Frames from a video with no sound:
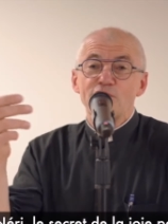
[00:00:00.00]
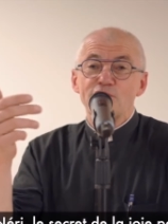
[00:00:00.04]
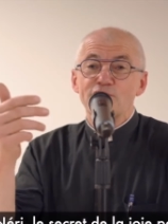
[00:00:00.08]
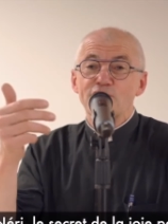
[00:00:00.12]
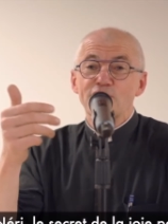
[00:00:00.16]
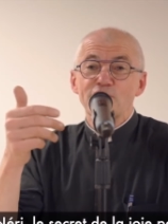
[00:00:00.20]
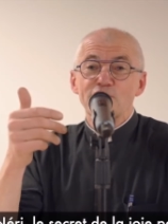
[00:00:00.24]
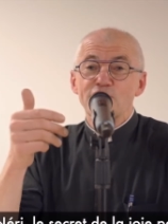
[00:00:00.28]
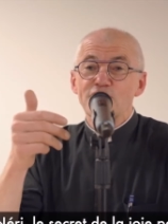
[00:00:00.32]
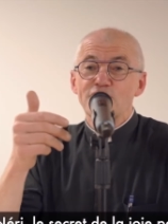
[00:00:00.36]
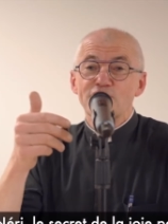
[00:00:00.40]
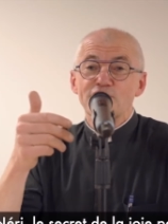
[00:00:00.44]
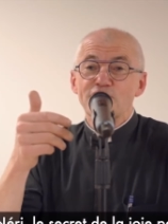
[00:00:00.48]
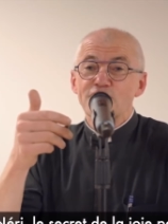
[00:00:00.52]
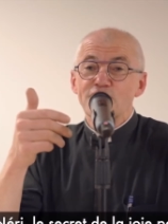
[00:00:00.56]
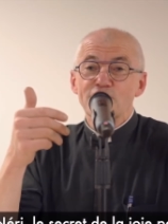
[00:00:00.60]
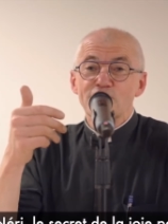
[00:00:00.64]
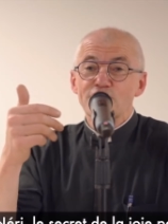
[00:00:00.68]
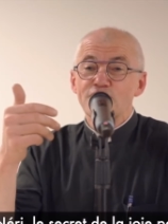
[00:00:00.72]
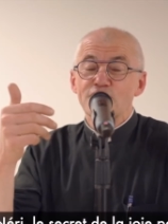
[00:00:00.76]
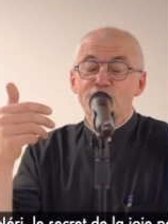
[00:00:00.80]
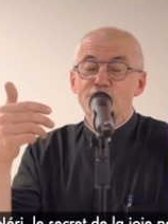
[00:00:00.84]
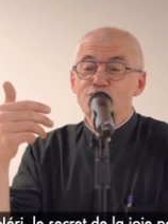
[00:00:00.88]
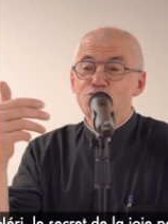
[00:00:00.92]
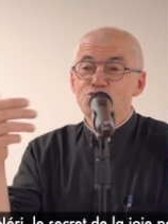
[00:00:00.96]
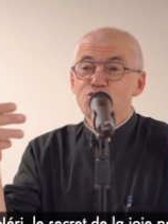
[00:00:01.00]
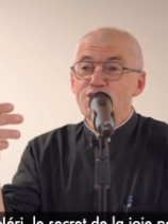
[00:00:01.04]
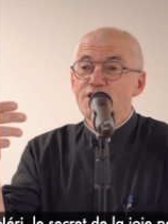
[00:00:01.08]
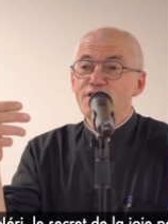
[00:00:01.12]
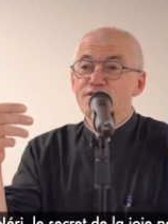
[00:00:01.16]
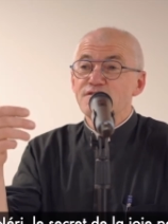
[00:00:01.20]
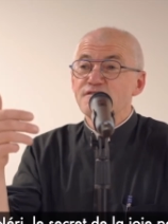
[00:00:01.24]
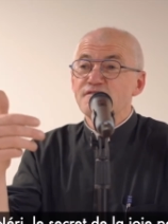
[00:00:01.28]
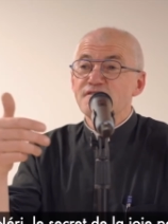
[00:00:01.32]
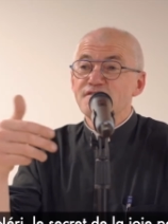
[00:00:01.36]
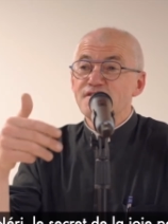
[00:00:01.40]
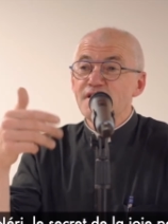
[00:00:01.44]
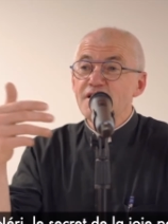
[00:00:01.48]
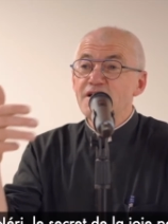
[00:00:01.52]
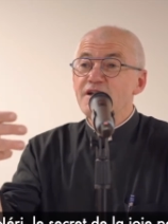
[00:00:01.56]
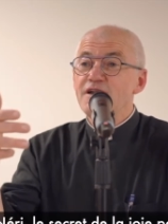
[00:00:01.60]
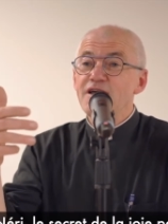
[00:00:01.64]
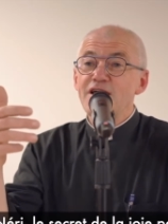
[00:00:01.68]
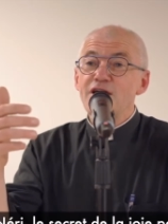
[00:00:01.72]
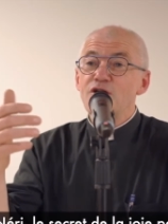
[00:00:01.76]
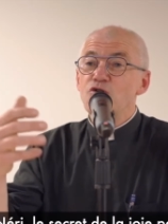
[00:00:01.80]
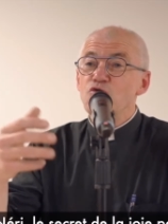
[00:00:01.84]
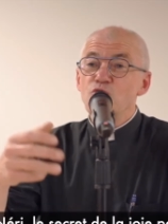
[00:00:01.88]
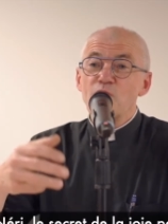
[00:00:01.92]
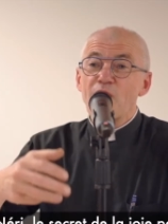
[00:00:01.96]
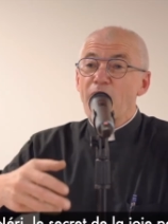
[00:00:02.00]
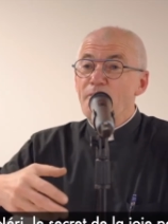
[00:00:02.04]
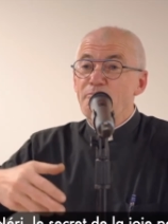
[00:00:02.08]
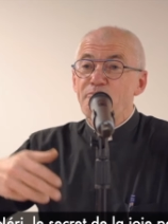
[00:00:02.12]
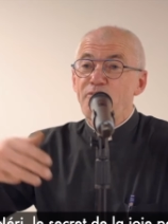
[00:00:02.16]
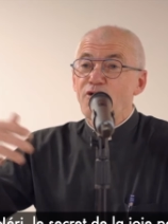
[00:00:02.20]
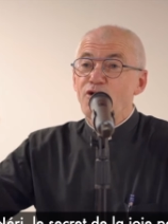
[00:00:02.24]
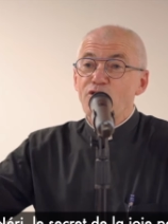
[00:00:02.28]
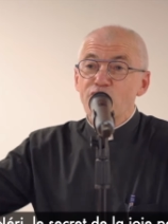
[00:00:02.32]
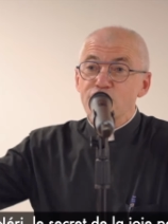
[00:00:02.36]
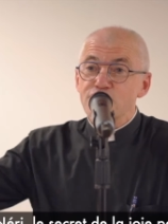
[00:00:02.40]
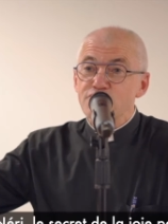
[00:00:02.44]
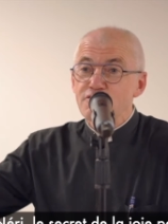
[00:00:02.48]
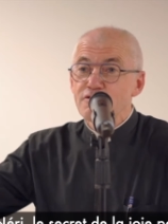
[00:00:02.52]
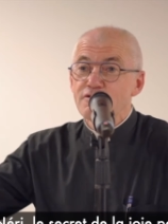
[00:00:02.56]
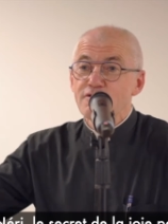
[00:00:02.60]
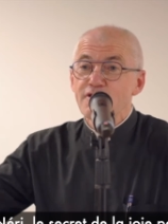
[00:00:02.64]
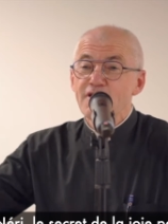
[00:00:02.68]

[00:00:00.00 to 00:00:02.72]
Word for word: que ce, jeune zélé lui apporte